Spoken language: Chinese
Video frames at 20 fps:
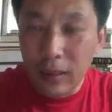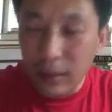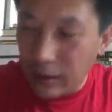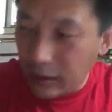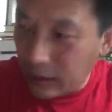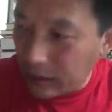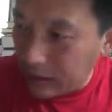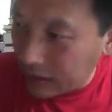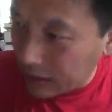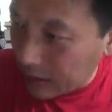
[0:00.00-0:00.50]

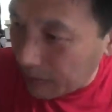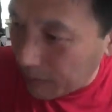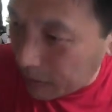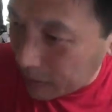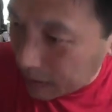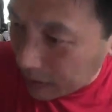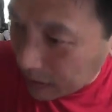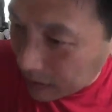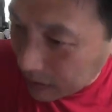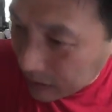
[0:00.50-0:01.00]
呃，这个
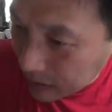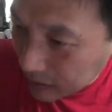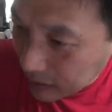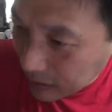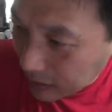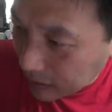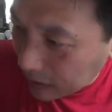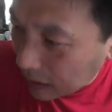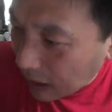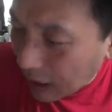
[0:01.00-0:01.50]
不这个这个
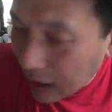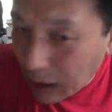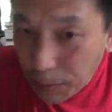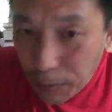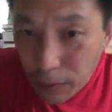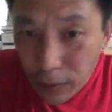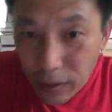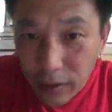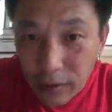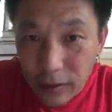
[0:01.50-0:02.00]
这个阿拉
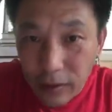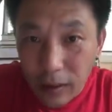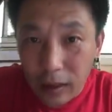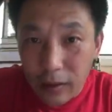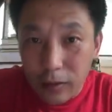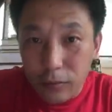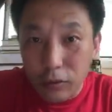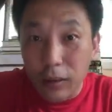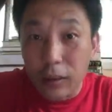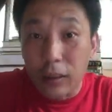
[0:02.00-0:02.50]
伯人
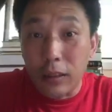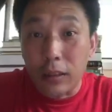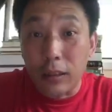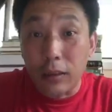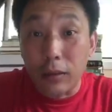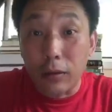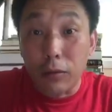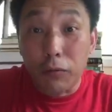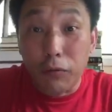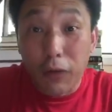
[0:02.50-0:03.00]
啊，所以
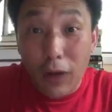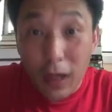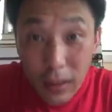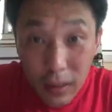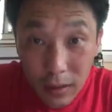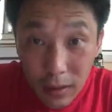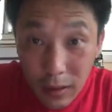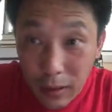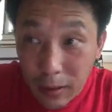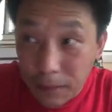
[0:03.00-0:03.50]
这就发
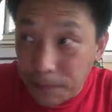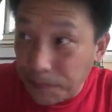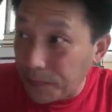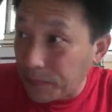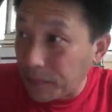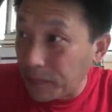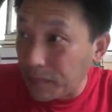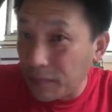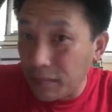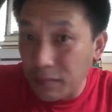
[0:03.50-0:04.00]
生了
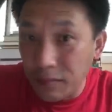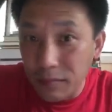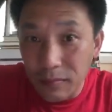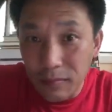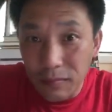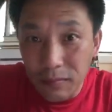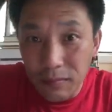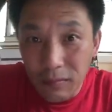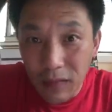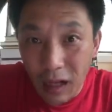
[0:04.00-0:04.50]

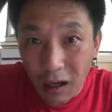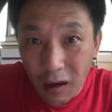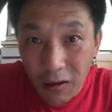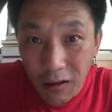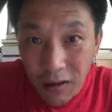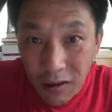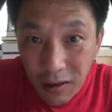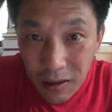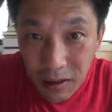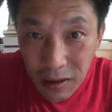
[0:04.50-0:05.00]

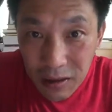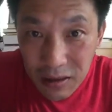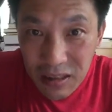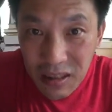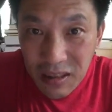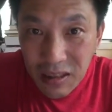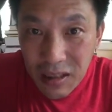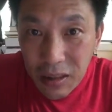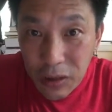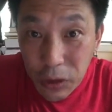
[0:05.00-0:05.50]
二零零
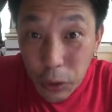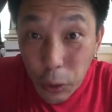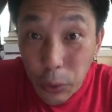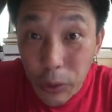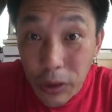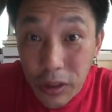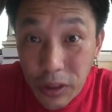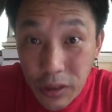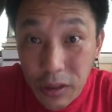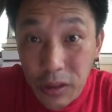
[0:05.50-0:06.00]
一年九
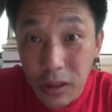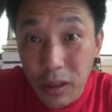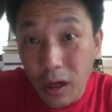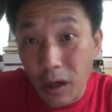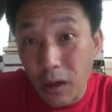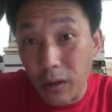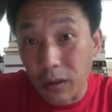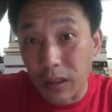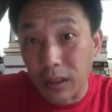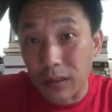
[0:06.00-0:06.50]
月十一
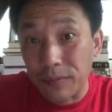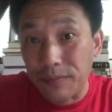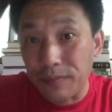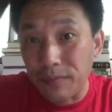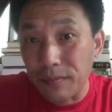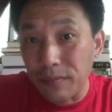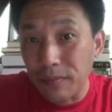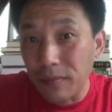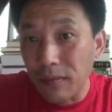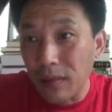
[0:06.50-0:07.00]
号的。
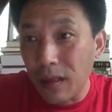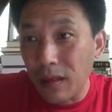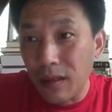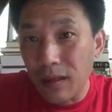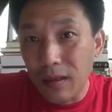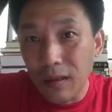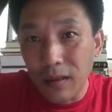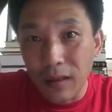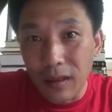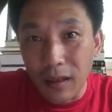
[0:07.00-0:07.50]

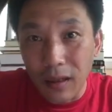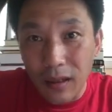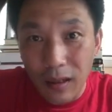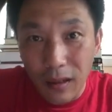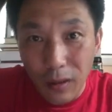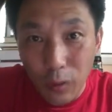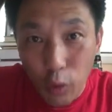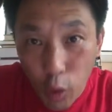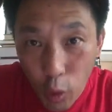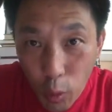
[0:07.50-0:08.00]

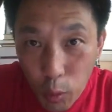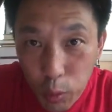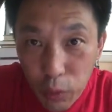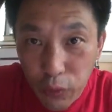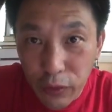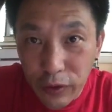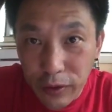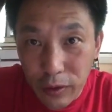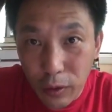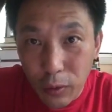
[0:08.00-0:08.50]
呃，恐
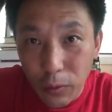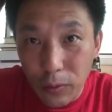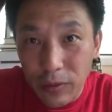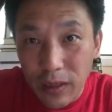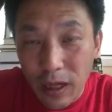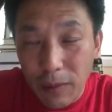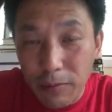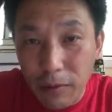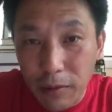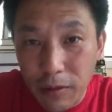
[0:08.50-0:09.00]
怖分子轰
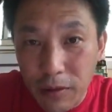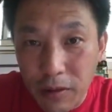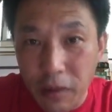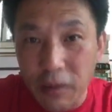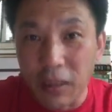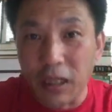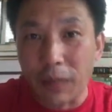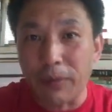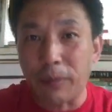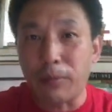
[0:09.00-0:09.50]
炸美国，
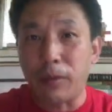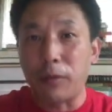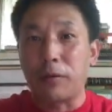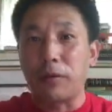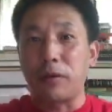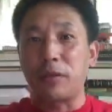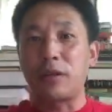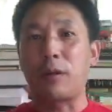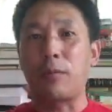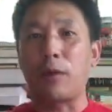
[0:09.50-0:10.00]
这下把美
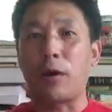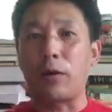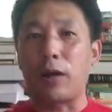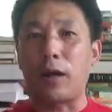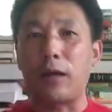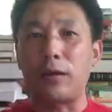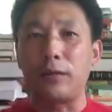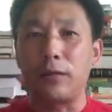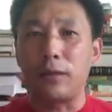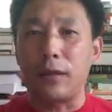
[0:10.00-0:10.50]
国惹毛
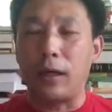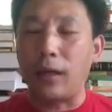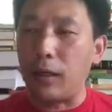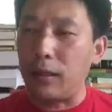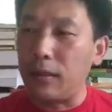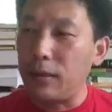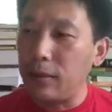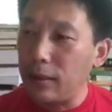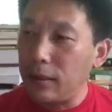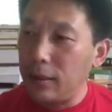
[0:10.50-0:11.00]
了
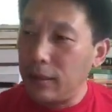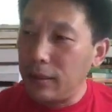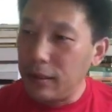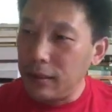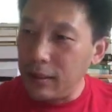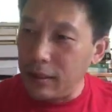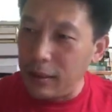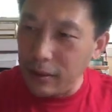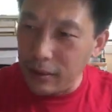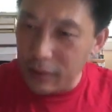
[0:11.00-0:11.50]
啊！
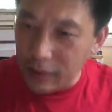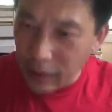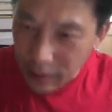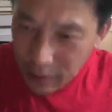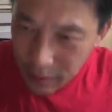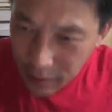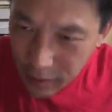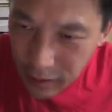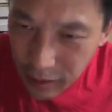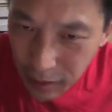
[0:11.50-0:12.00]
其实，在
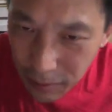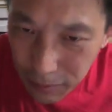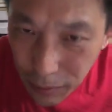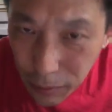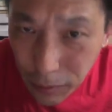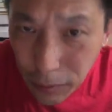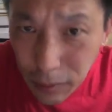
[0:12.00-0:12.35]
这之前，美